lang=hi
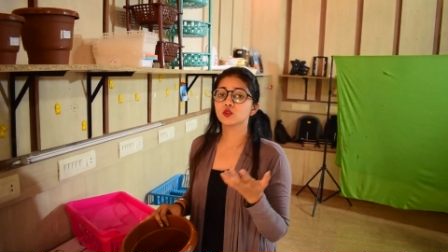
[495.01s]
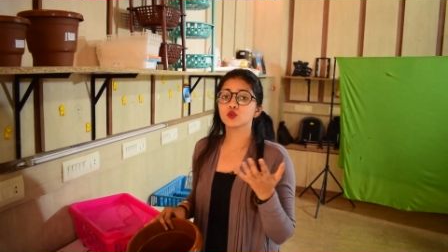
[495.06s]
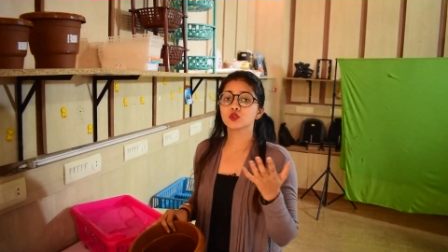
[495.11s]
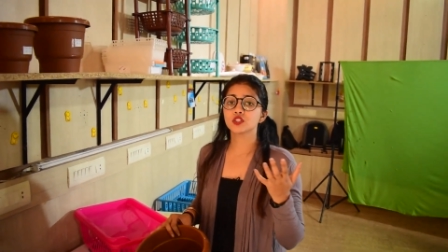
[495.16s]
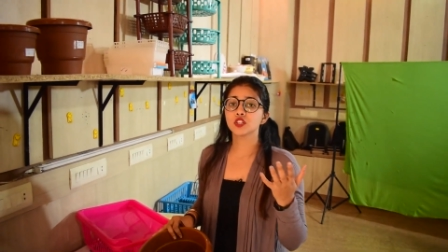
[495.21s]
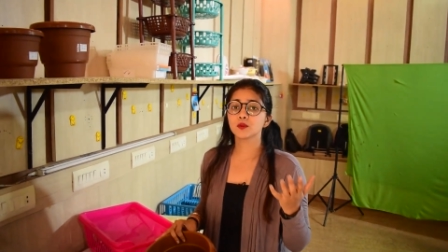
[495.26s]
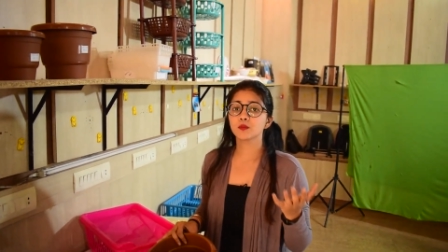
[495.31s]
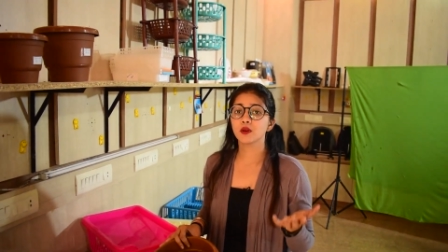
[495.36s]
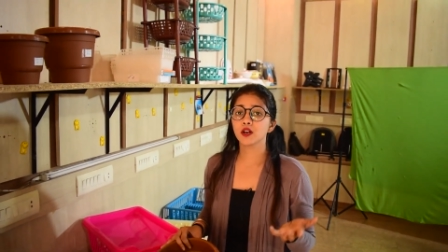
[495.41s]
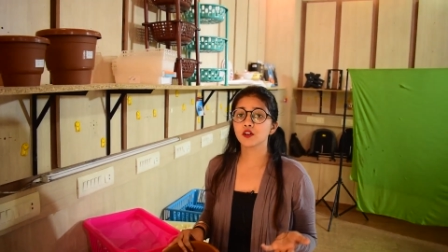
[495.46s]

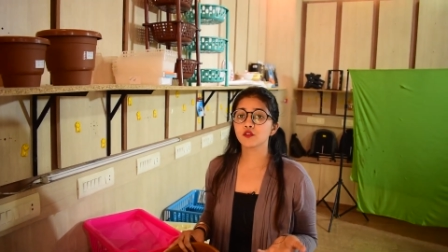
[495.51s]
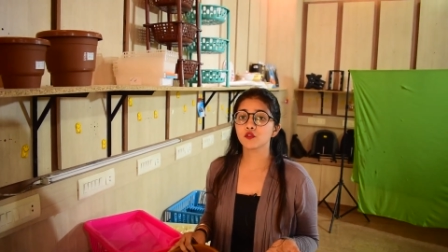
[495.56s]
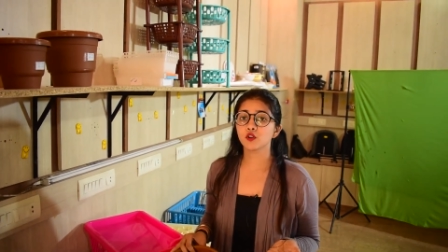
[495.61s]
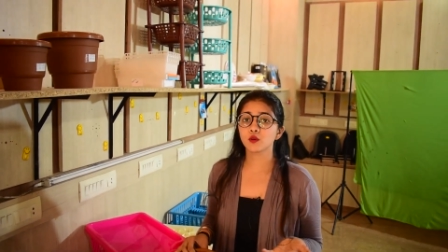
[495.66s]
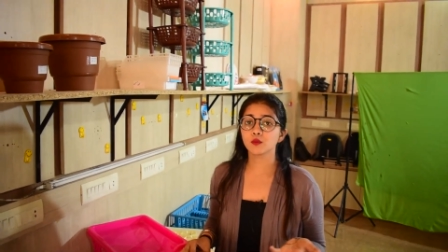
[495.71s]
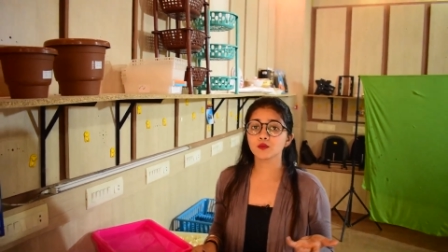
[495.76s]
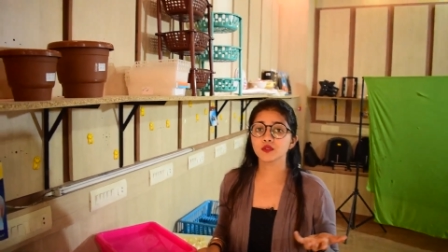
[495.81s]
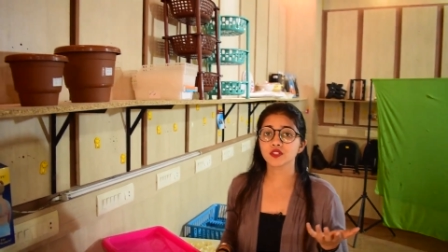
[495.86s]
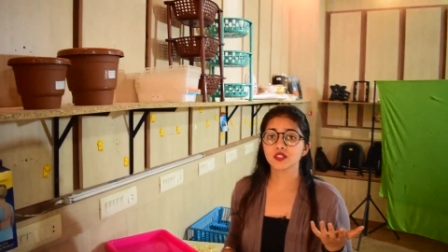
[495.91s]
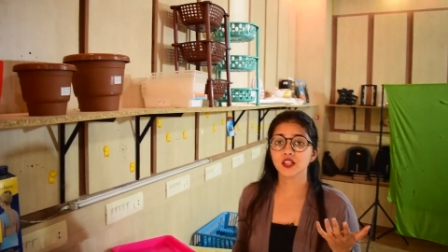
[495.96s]
दूसरे
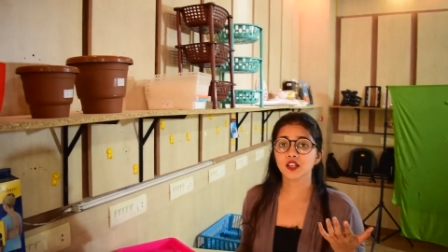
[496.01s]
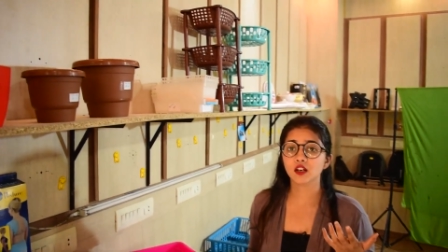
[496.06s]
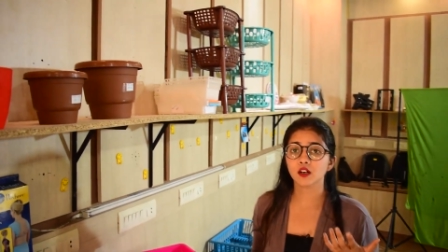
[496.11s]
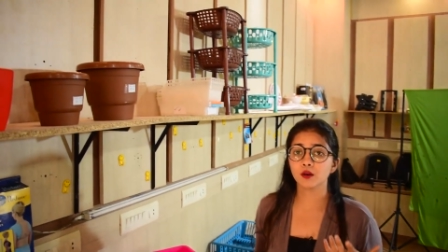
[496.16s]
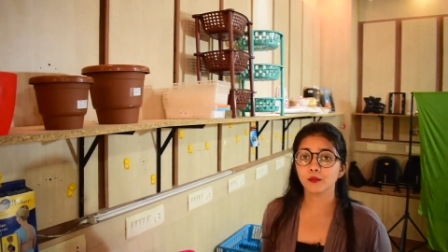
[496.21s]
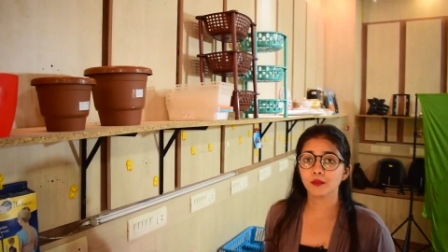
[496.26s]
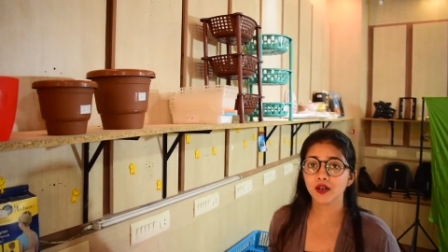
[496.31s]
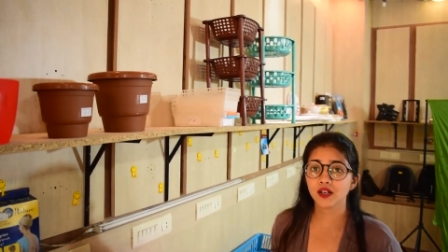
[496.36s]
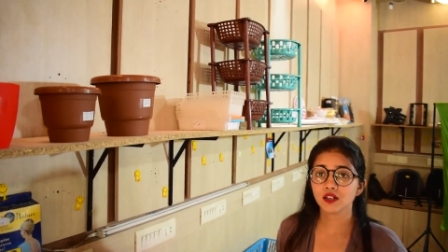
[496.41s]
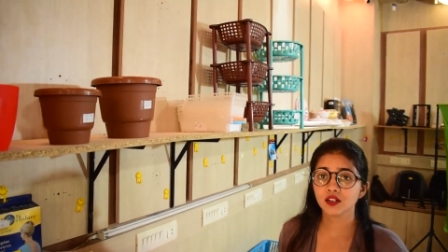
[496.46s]
प्लेटफॉर्म्स से
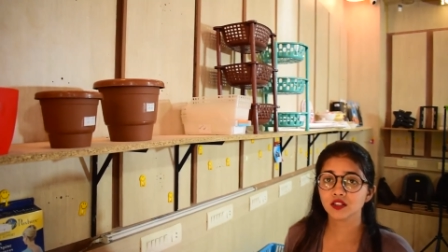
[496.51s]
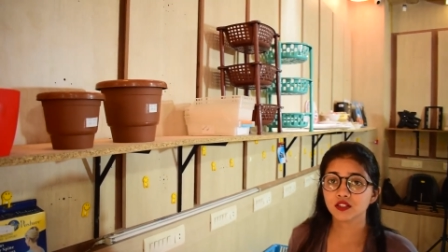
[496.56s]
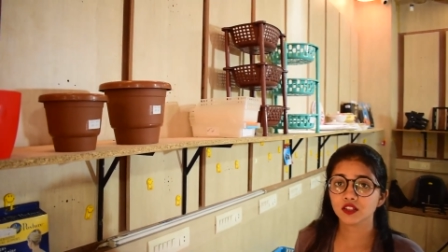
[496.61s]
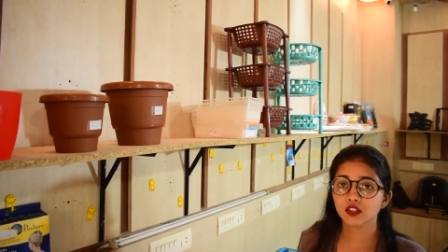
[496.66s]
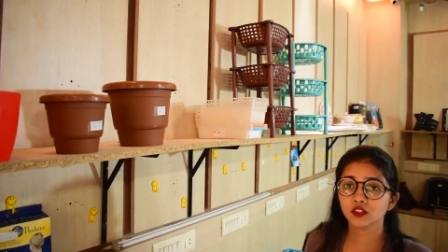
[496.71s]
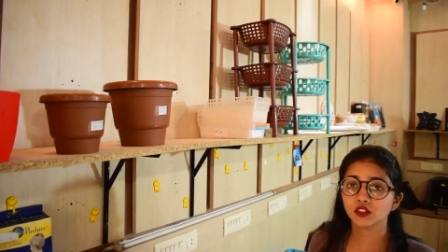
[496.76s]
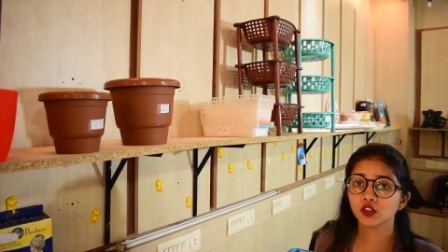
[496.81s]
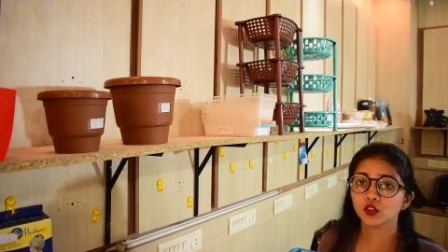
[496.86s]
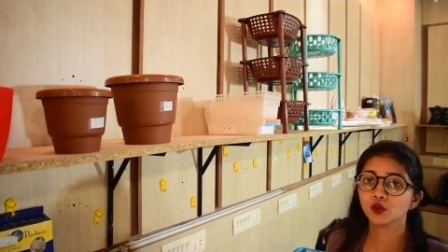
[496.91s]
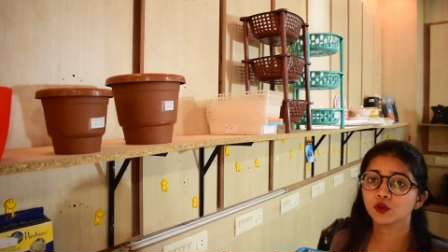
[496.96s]
कंपेयर कर
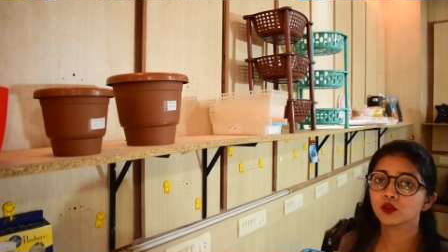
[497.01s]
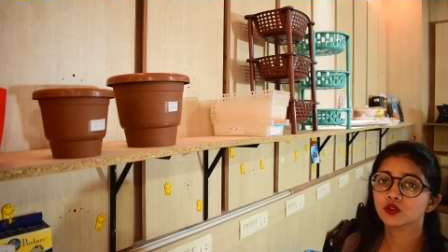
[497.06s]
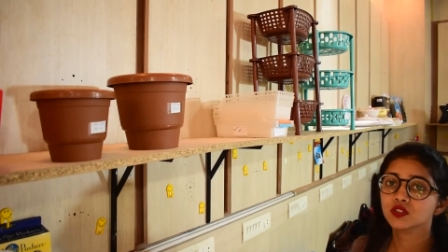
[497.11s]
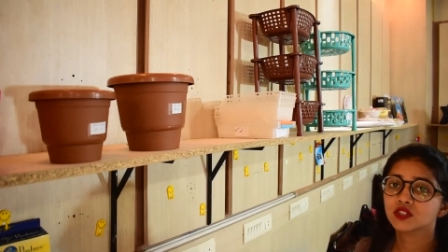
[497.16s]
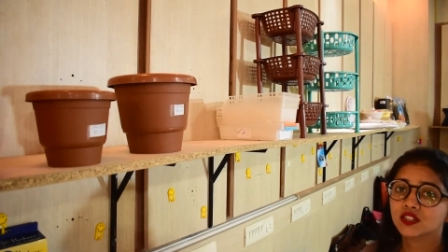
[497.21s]
सकते हो